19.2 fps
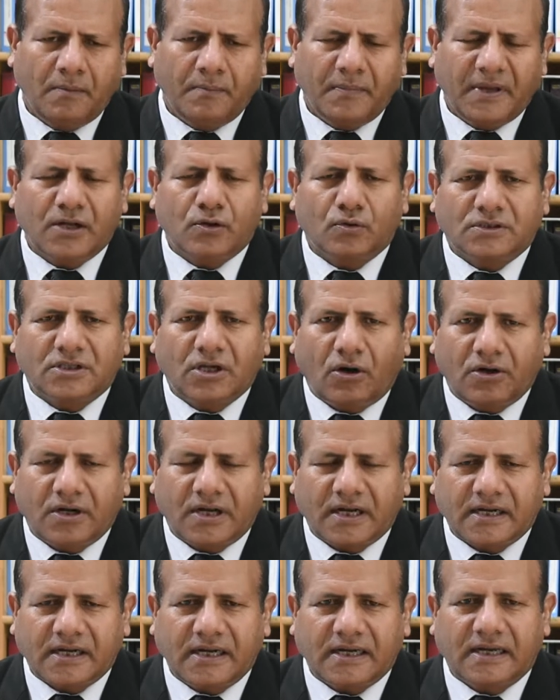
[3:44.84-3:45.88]
फिर उस
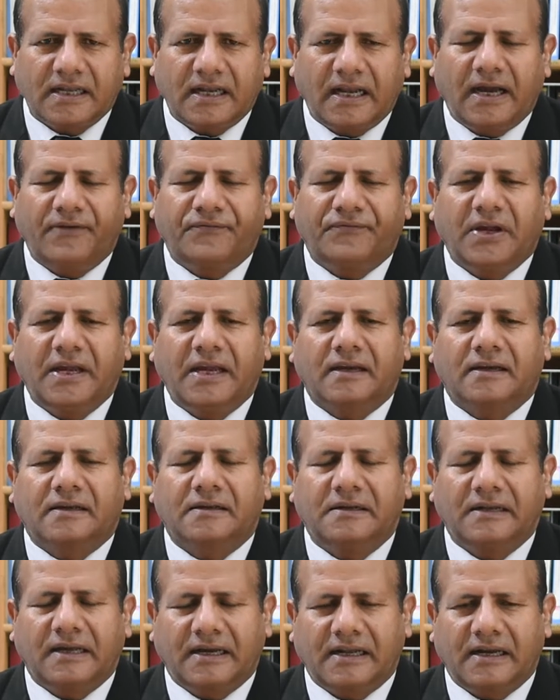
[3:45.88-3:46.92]
ऑर्डर के ख़िलाफ़ एक
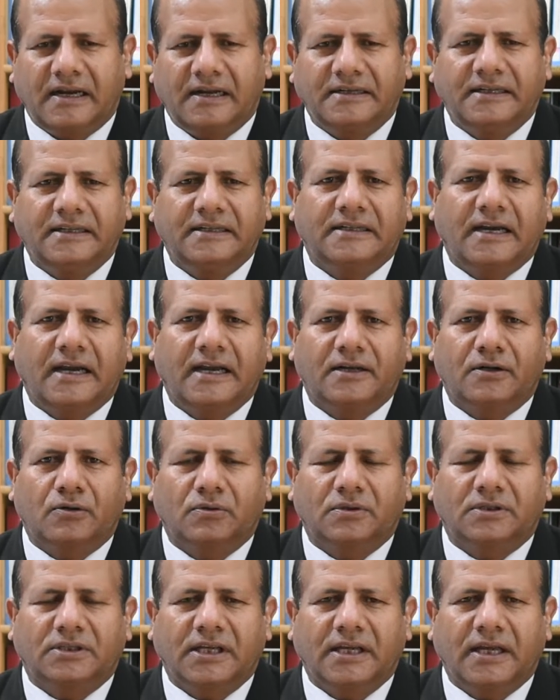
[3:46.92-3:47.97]
निगरानी दायर
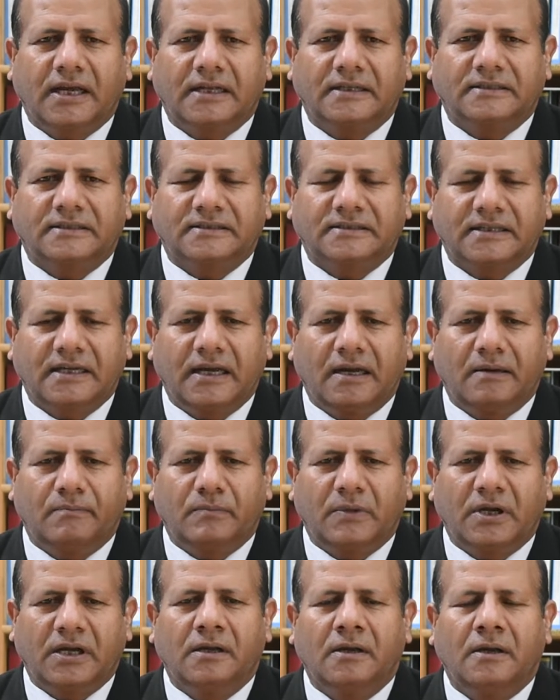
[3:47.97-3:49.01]
होती है जिसे
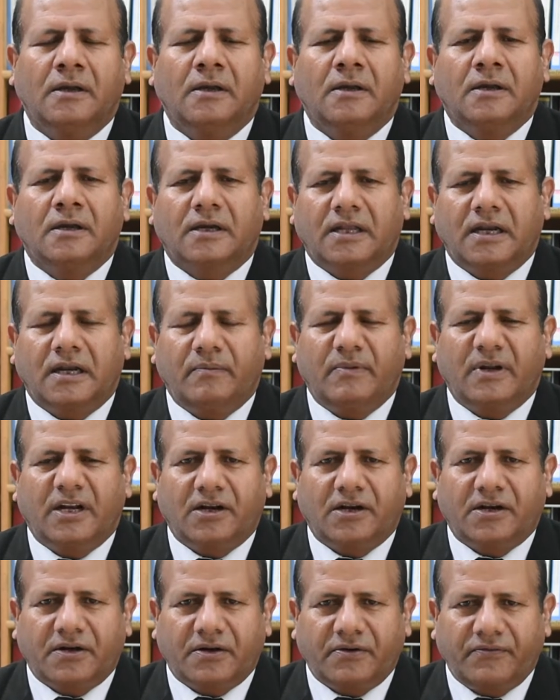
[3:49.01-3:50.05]
हम
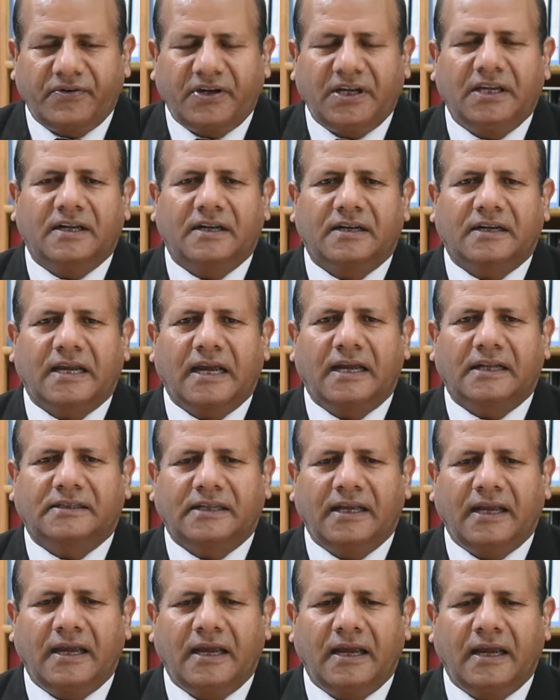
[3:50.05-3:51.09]
क्रिमिनल रिवीजन
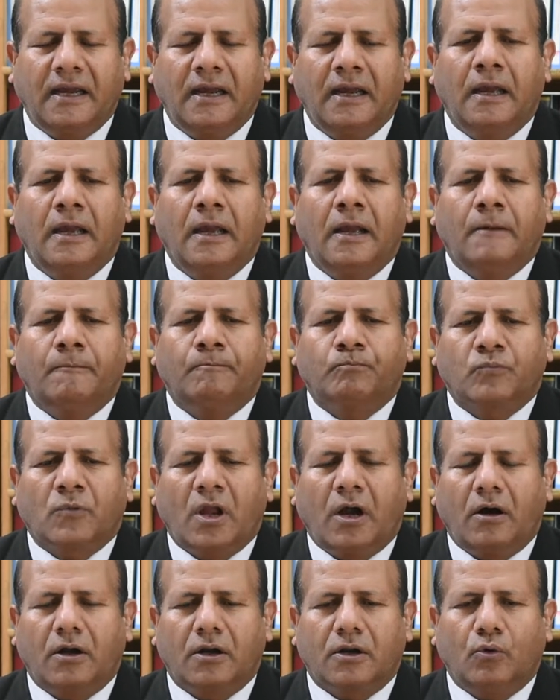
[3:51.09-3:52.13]
कहते हैं
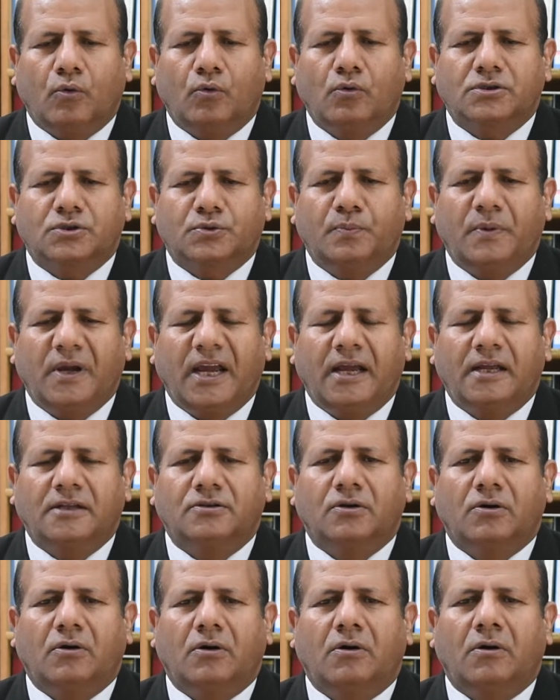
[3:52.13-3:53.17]
और उसमें
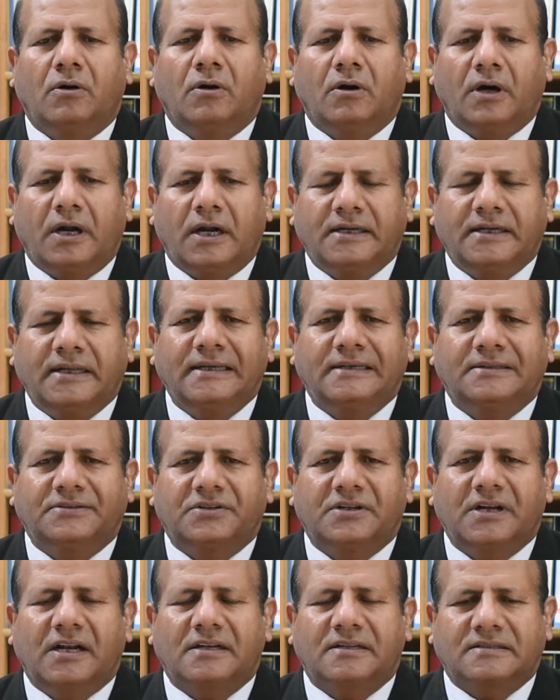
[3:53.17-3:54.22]
जो
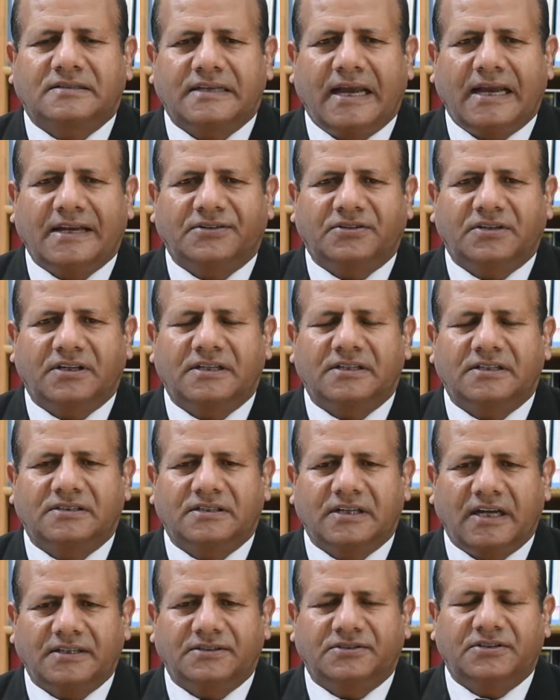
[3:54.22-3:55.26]
एडिशनल सेशन
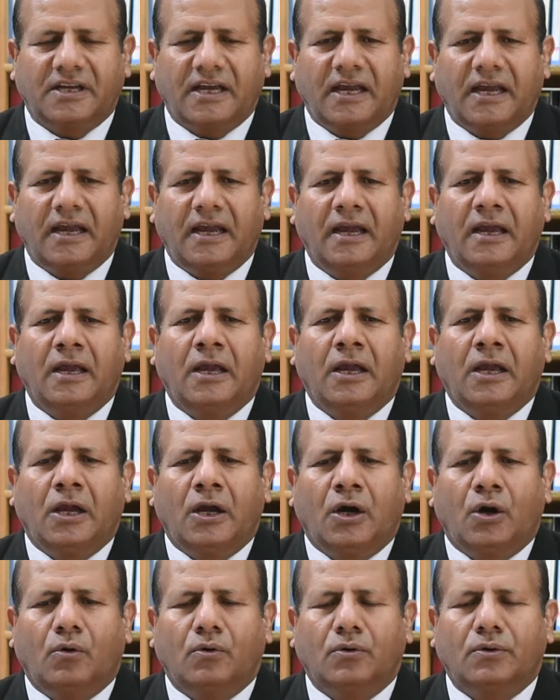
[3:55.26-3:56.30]
जज हैं
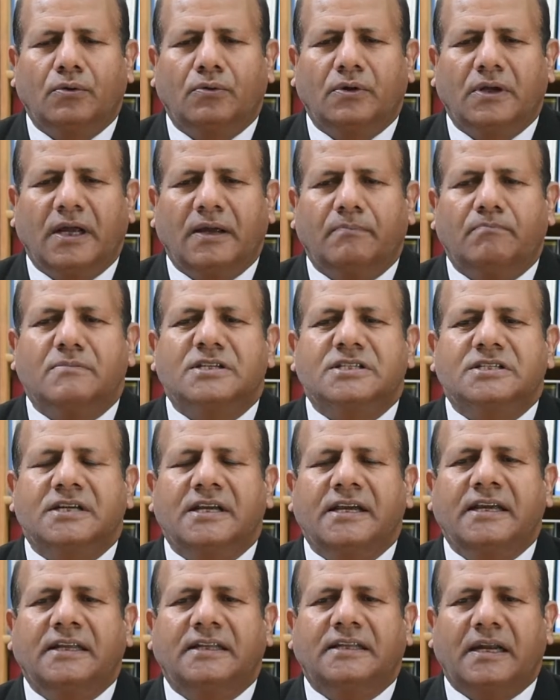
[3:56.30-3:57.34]
उन्होंने
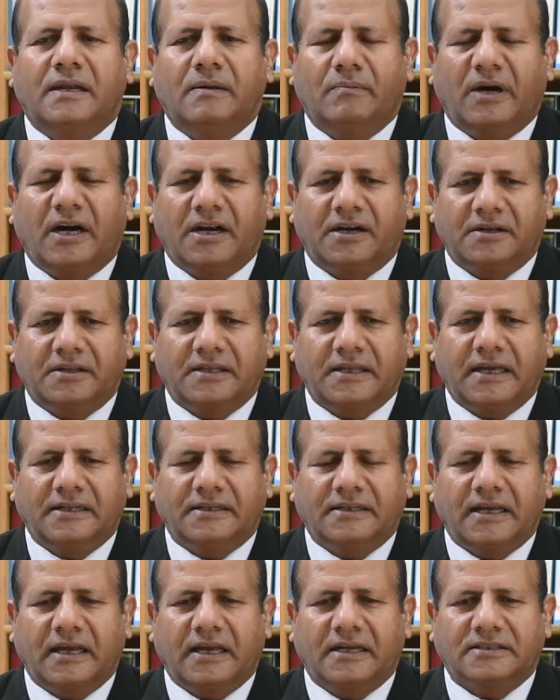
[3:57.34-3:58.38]
मज़ीद रिमांड दे
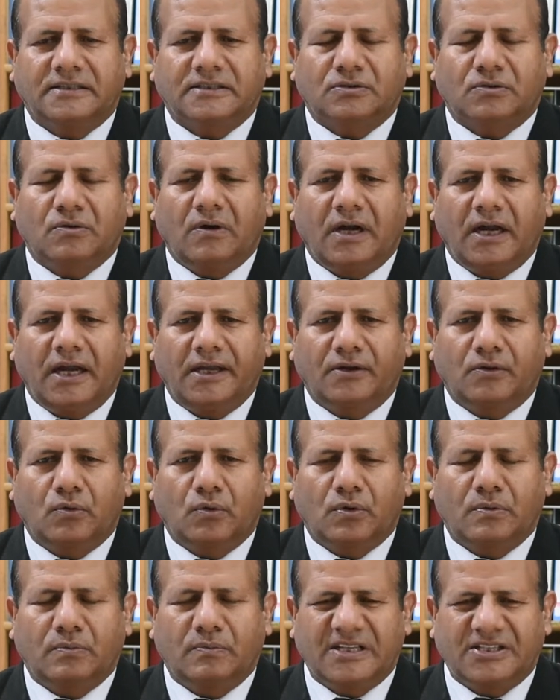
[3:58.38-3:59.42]
दिया जिसको हाई
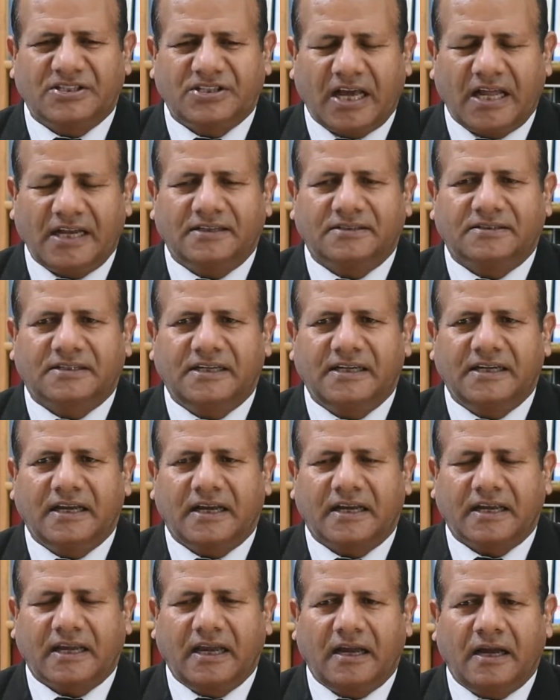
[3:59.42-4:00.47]
कोर्ट में चैलेंज
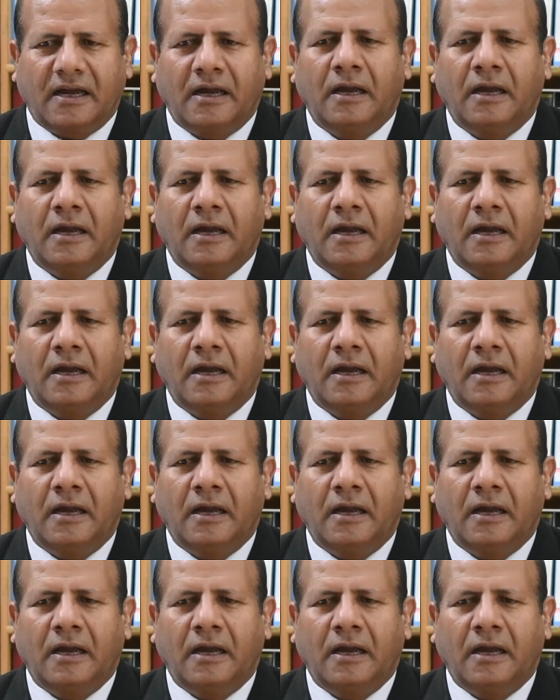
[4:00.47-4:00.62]
किया गया